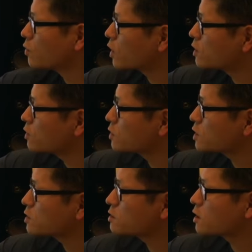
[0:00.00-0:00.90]
お金を
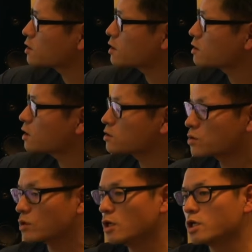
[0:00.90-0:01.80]
出してるだけだったら、
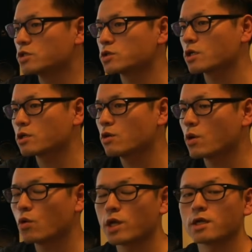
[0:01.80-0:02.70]
その著作権
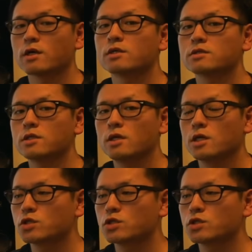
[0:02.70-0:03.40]
は来ないからですね。